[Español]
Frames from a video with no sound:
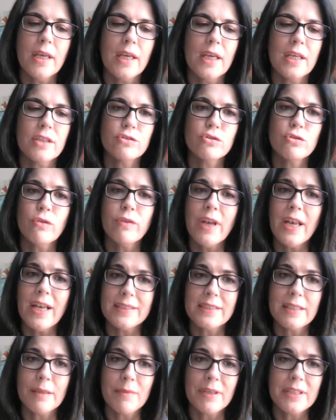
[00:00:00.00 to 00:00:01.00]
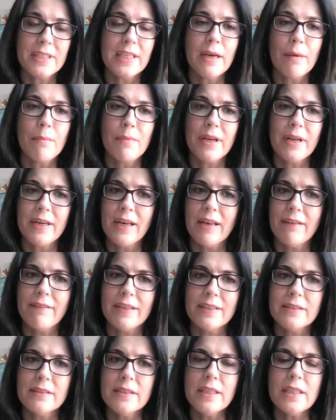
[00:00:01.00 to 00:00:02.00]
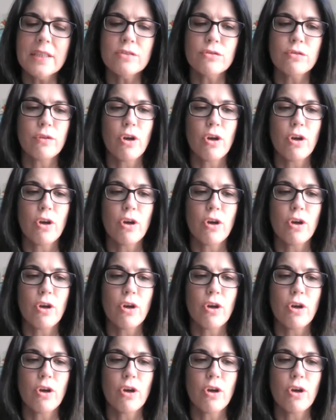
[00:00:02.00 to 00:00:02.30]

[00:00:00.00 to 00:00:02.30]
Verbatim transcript: eh, sobre las temáticas más relevantes,